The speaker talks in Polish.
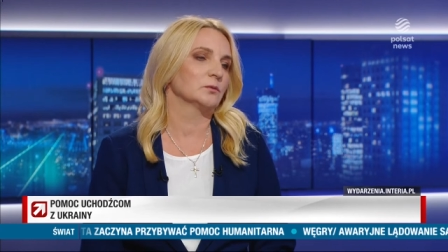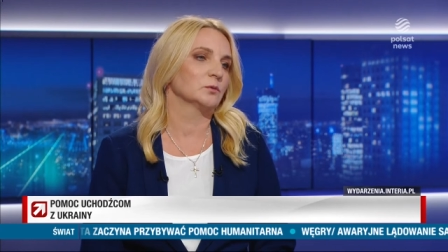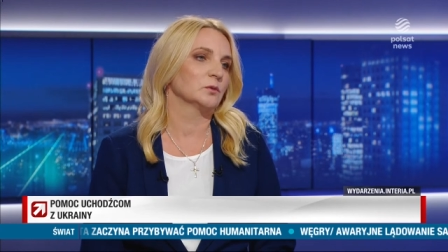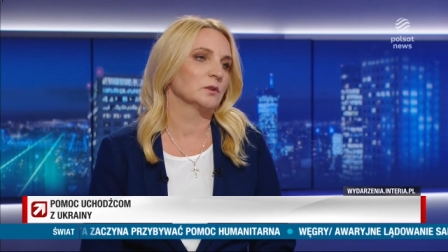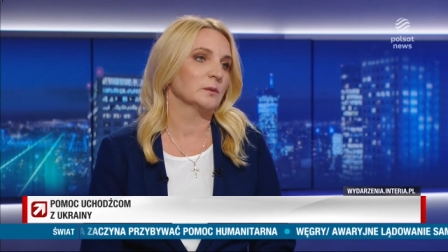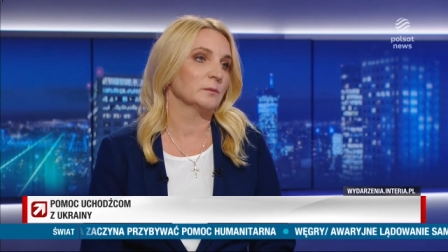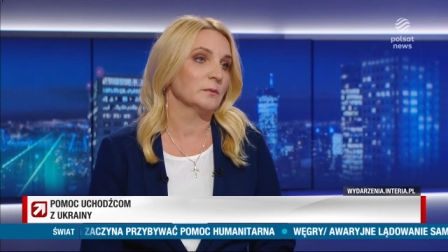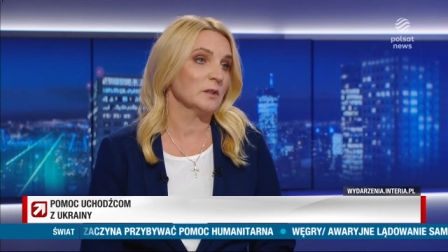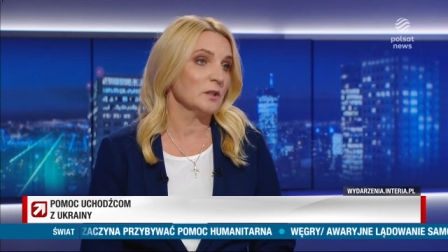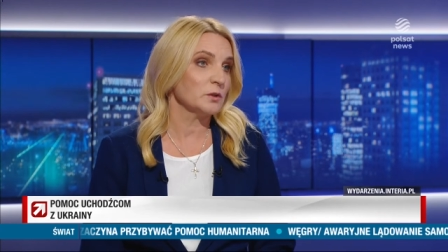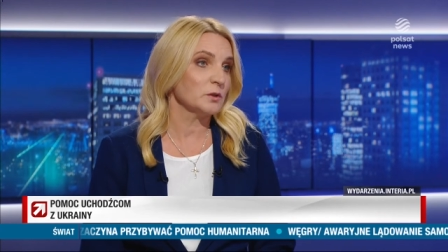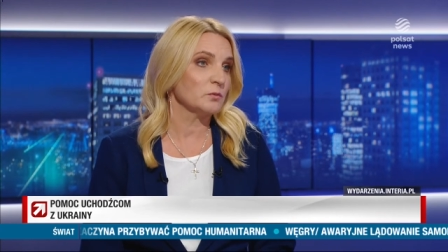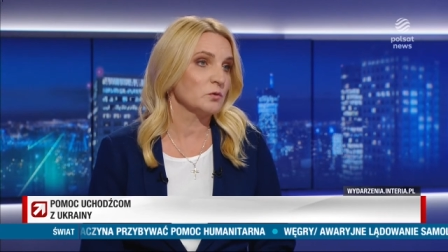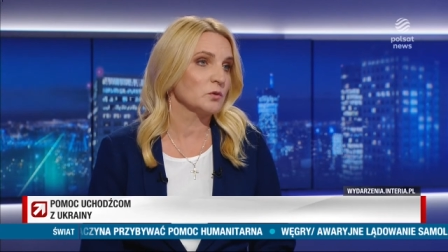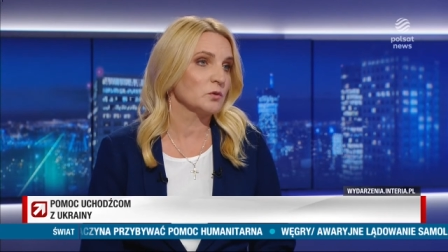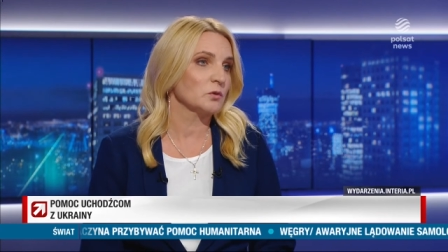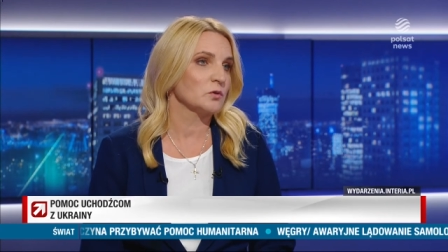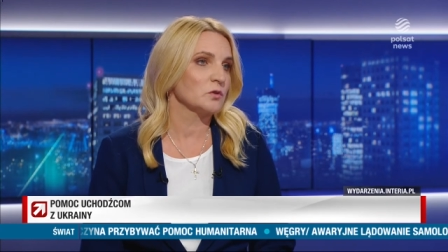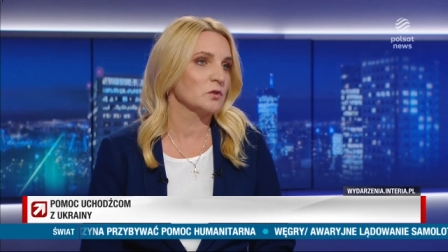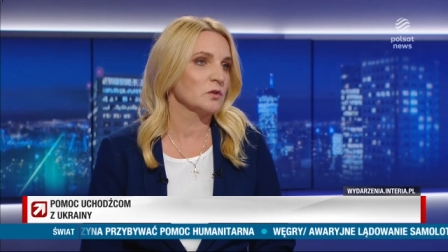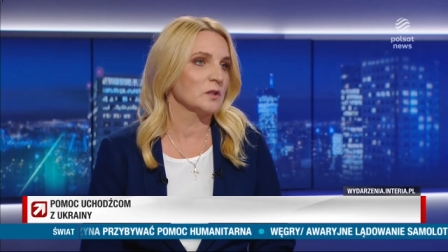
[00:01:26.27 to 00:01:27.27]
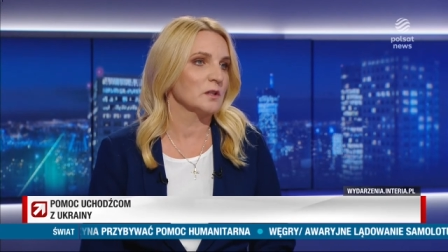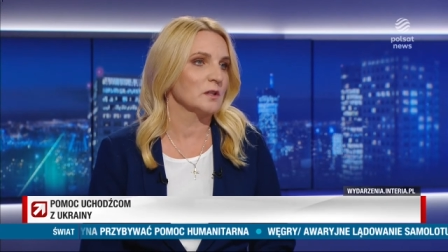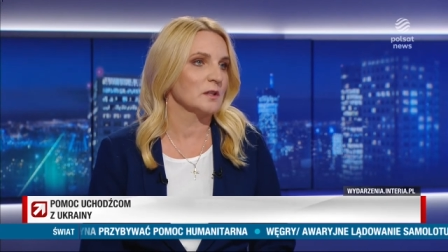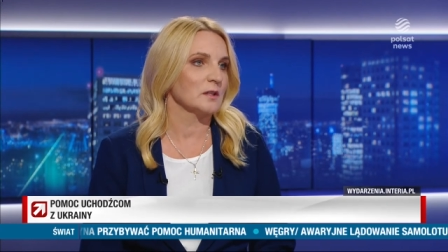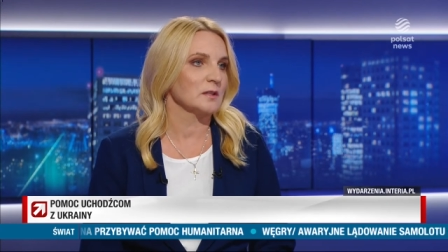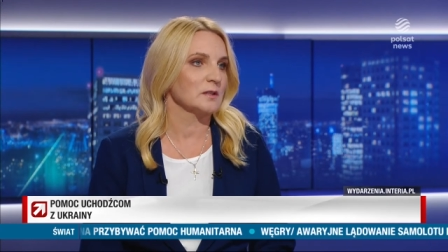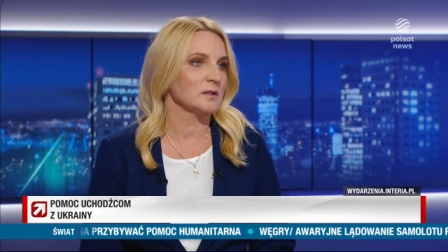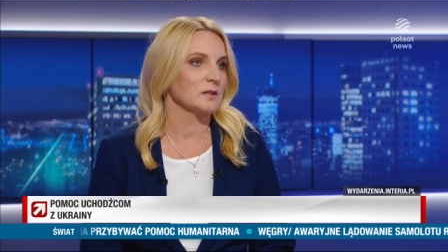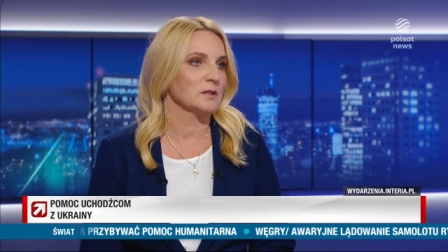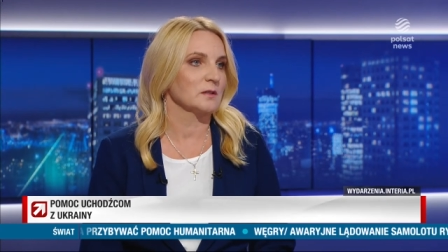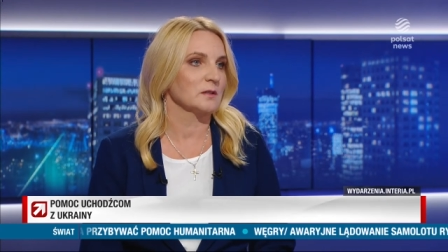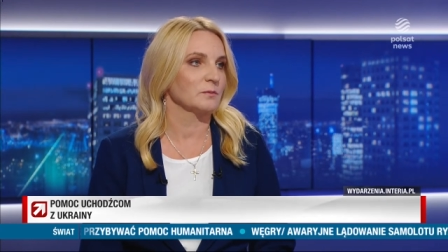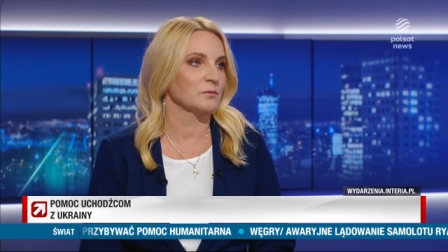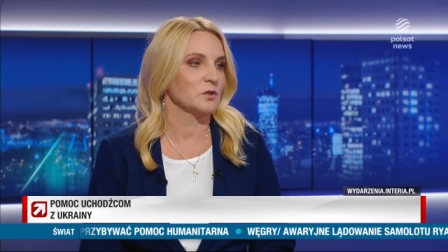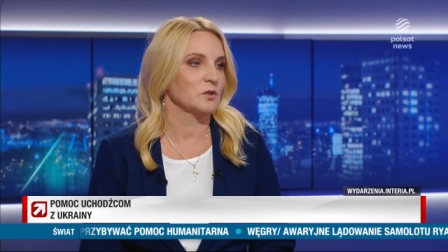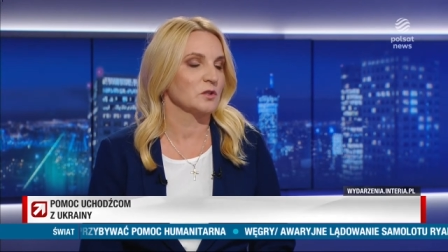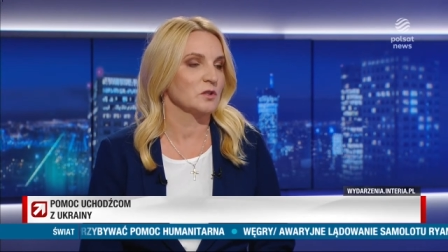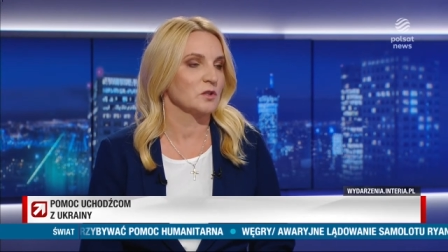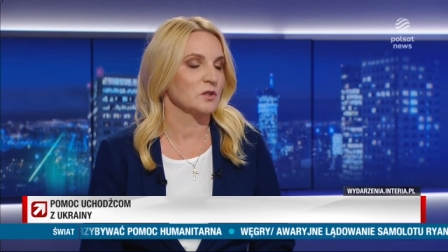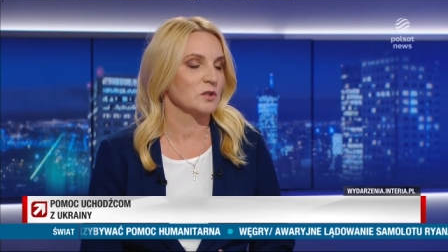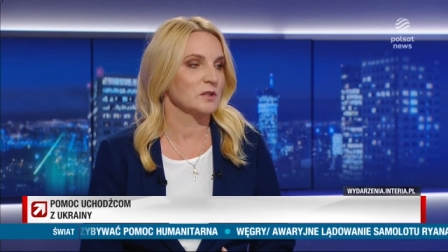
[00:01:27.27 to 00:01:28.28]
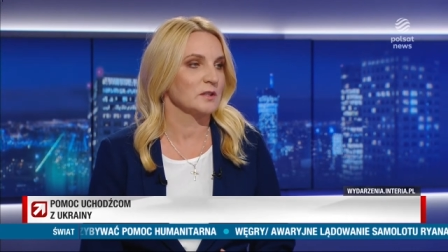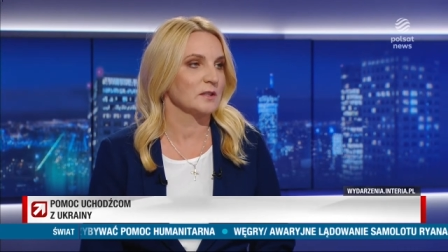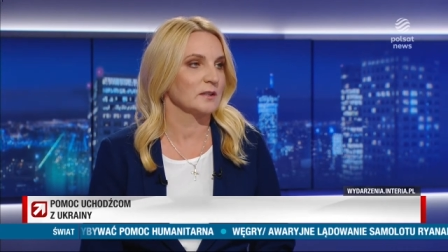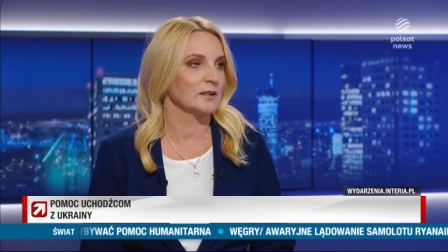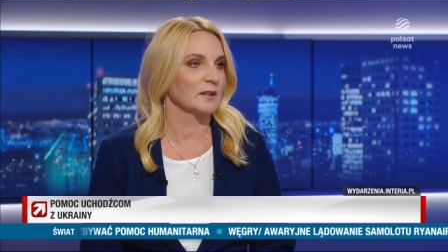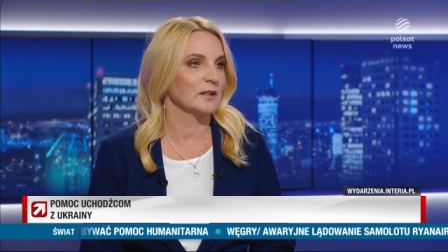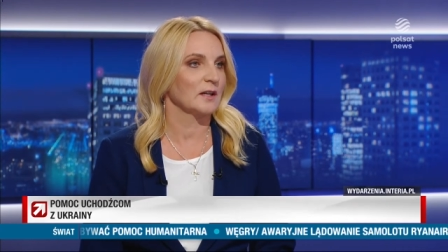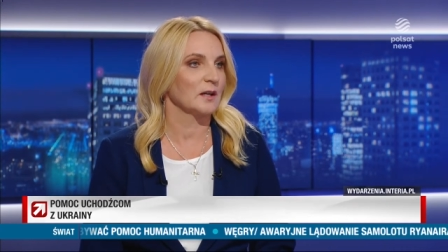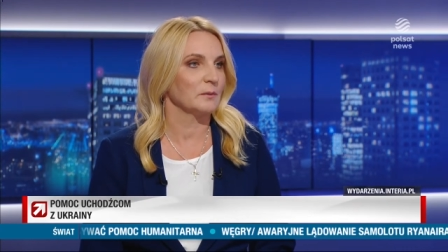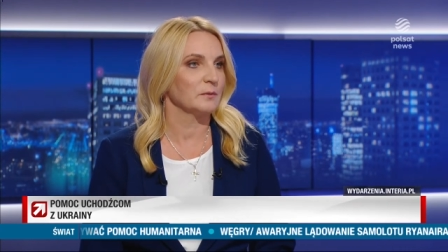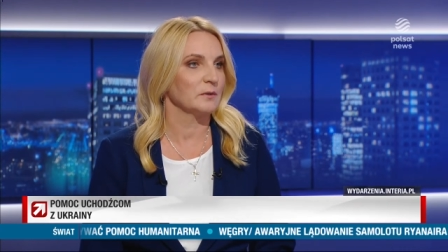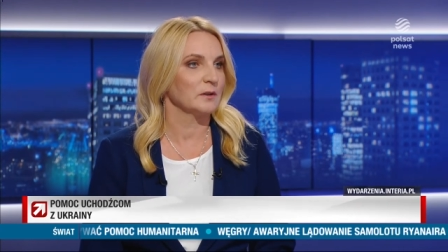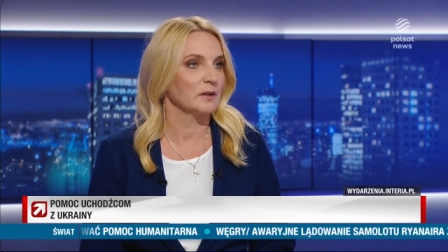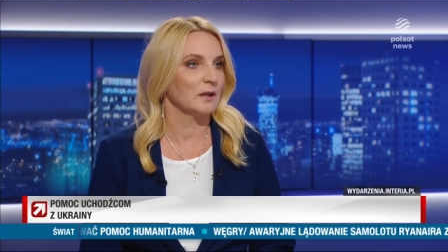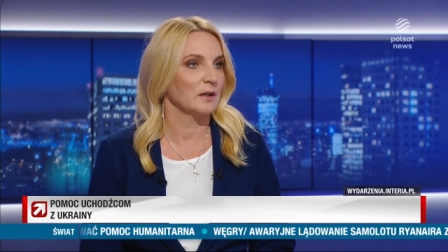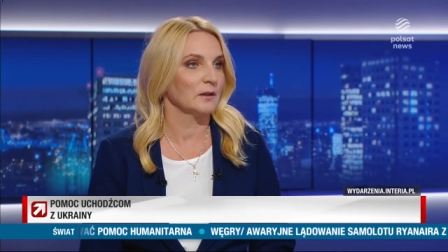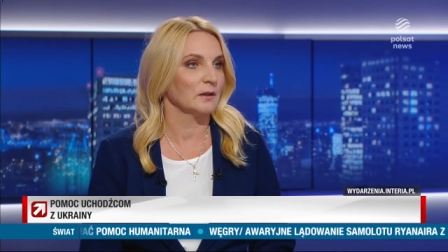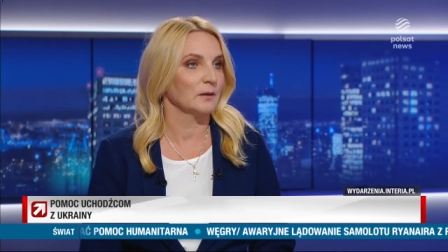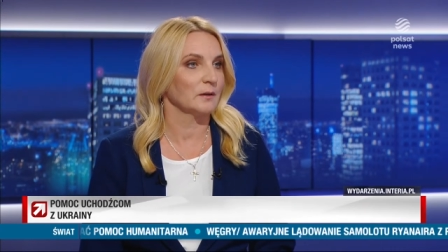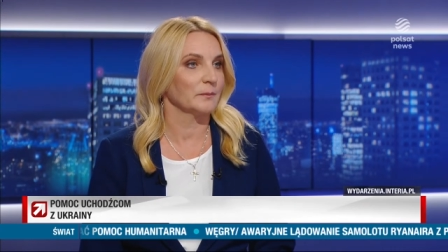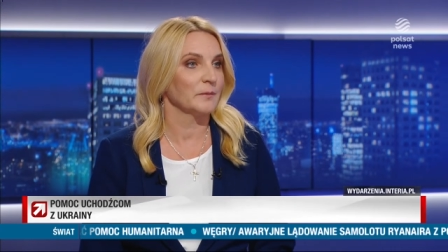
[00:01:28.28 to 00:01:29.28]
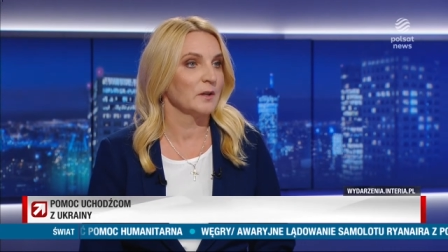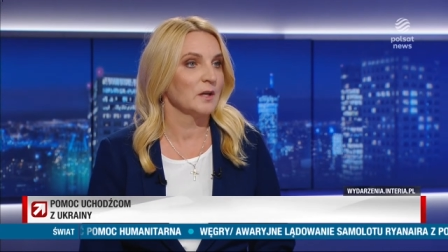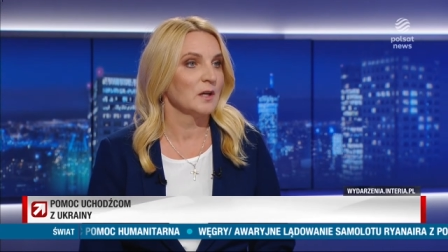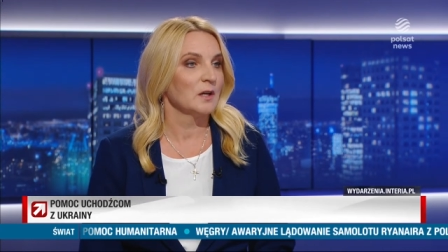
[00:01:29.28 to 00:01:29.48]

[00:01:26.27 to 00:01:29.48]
w której mieliśmy już do czynienia z przecież z atakami na